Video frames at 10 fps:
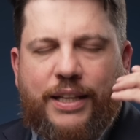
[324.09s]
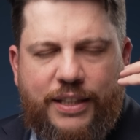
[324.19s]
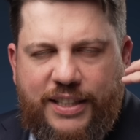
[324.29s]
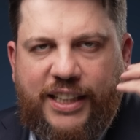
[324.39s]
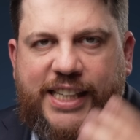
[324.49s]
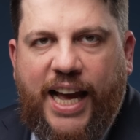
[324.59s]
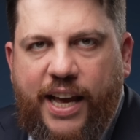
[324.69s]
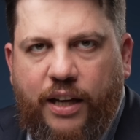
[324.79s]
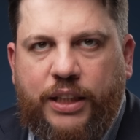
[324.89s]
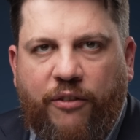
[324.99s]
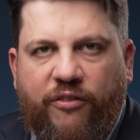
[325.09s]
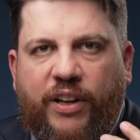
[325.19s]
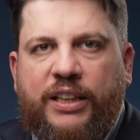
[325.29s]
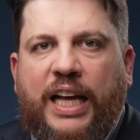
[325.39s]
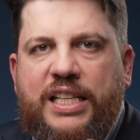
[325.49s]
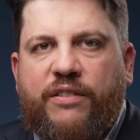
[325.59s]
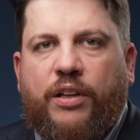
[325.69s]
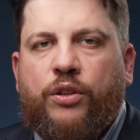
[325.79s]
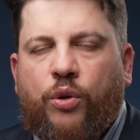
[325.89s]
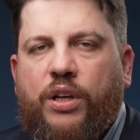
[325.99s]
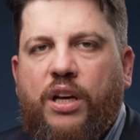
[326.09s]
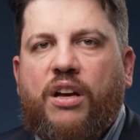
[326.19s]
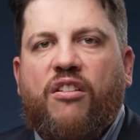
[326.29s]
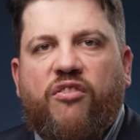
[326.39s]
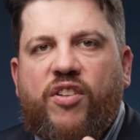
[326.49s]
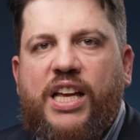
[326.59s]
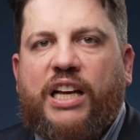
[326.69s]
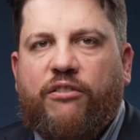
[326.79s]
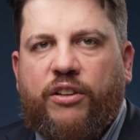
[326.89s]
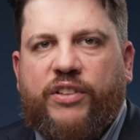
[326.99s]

теряя их там волна за волной, выигрывал